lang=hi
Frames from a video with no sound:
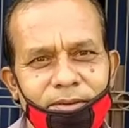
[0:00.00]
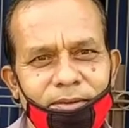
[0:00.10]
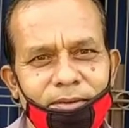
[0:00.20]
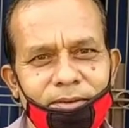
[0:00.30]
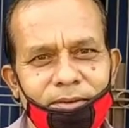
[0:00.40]
तो
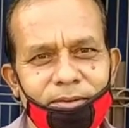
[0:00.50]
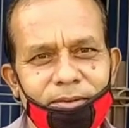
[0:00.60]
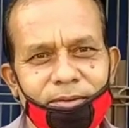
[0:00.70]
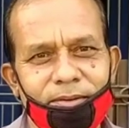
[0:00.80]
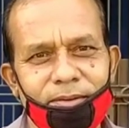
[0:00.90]

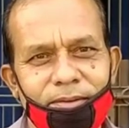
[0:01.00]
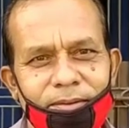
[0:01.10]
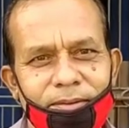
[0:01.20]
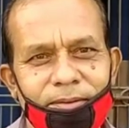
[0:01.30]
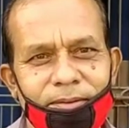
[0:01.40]
अब
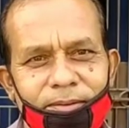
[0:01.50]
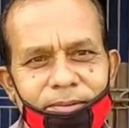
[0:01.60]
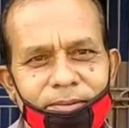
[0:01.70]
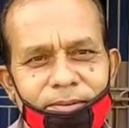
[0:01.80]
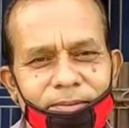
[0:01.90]
किसानों
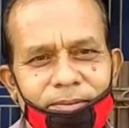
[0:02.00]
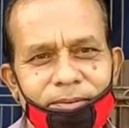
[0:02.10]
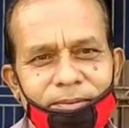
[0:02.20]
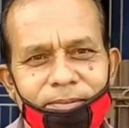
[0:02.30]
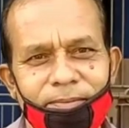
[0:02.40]
में
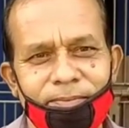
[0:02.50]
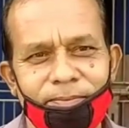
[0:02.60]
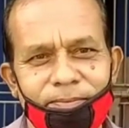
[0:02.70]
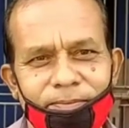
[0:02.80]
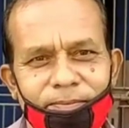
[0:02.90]
कैसा
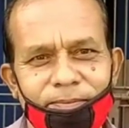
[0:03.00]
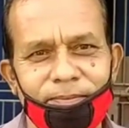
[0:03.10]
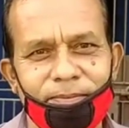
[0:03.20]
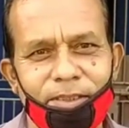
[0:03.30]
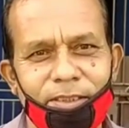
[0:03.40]
लग रहा है
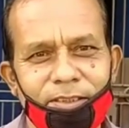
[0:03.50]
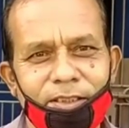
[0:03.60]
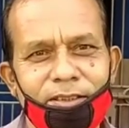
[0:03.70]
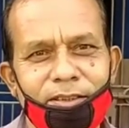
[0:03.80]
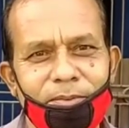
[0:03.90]
आपको
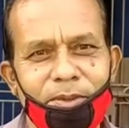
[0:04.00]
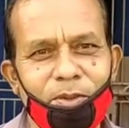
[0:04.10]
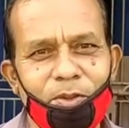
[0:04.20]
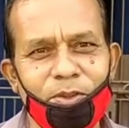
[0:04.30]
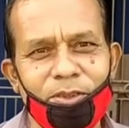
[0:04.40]
किसान को
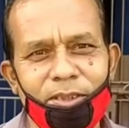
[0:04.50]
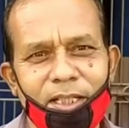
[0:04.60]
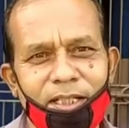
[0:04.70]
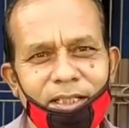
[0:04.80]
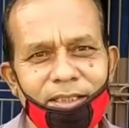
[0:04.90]
बहुत
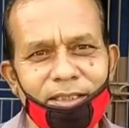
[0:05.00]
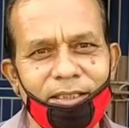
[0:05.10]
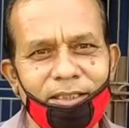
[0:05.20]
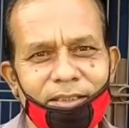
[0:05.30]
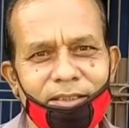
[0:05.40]
उत्साह है
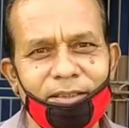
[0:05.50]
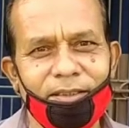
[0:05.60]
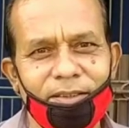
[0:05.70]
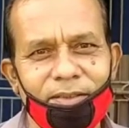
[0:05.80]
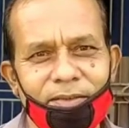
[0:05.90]
रेट
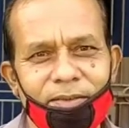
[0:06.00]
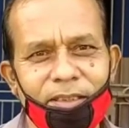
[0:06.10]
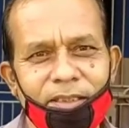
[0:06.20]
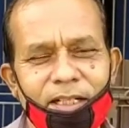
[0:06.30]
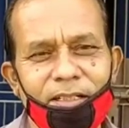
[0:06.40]

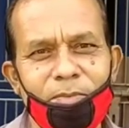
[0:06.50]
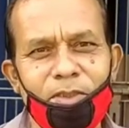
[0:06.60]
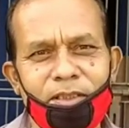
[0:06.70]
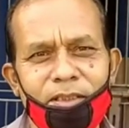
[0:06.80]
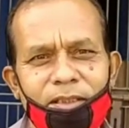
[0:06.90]
सरकारी
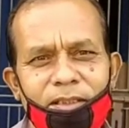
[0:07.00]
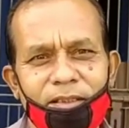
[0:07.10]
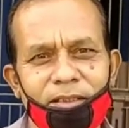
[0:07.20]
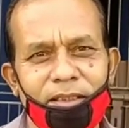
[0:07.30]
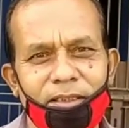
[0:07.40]
मूल्य
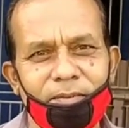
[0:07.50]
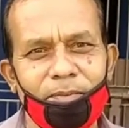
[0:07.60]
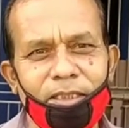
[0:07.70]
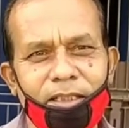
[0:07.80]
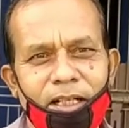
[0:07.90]

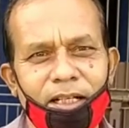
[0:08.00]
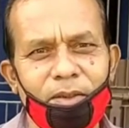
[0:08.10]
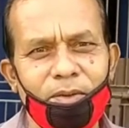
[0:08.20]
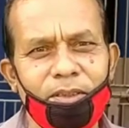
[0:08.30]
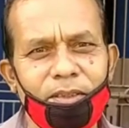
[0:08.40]
मिल रहा
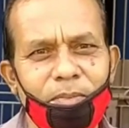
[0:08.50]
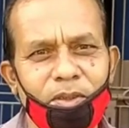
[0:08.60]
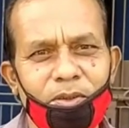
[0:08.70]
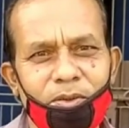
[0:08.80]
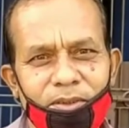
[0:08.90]
है उससे
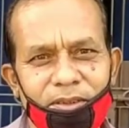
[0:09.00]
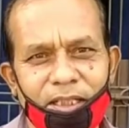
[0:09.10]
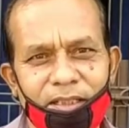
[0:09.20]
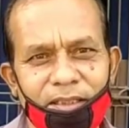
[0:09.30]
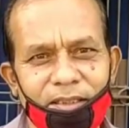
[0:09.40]
बहुत
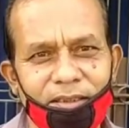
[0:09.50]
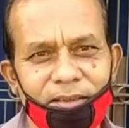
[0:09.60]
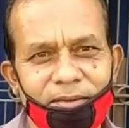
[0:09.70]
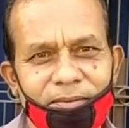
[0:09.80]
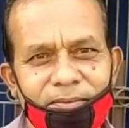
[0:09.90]
उत्साह
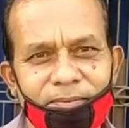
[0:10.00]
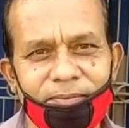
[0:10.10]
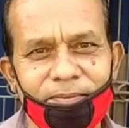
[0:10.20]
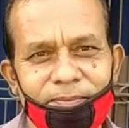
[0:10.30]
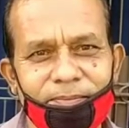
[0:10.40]

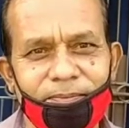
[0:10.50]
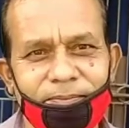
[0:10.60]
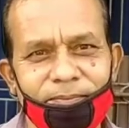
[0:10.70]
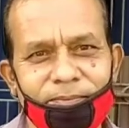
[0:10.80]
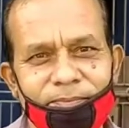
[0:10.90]

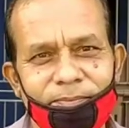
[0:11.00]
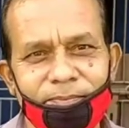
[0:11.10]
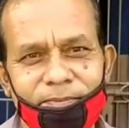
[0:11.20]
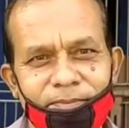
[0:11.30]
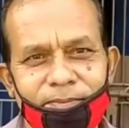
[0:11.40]
है गेहूँ
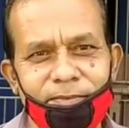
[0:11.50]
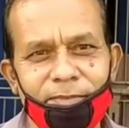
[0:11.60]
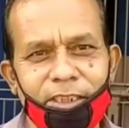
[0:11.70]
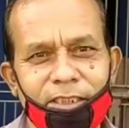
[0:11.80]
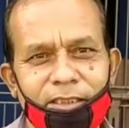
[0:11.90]
दे रहे
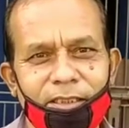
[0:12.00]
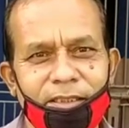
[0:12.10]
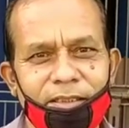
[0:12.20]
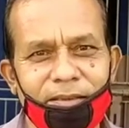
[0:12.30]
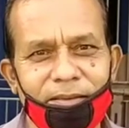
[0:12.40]
हैं जी जी
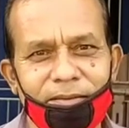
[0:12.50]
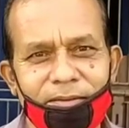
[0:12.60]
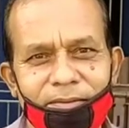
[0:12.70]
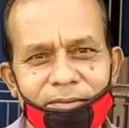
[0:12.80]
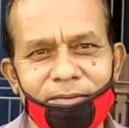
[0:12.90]

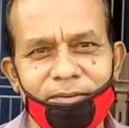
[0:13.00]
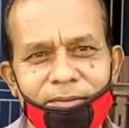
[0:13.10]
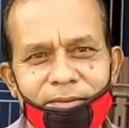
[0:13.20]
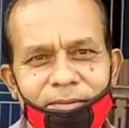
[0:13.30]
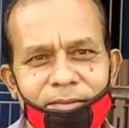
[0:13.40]
आपका
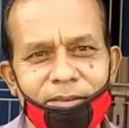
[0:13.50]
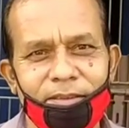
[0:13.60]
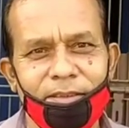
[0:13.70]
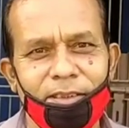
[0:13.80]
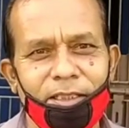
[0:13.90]
नाम
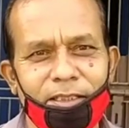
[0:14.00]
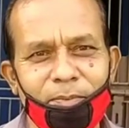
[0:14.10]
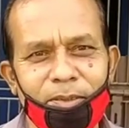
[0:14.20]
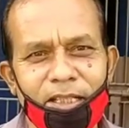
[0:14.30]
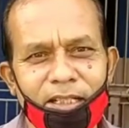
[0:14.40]
दिनेश
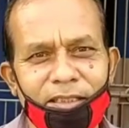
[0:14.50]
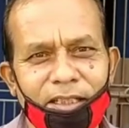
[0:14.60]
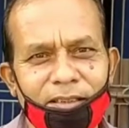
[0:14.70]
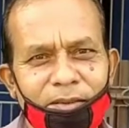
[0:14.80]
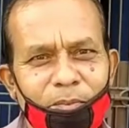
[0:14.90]
प्रसाद
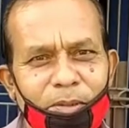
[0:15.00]
यादव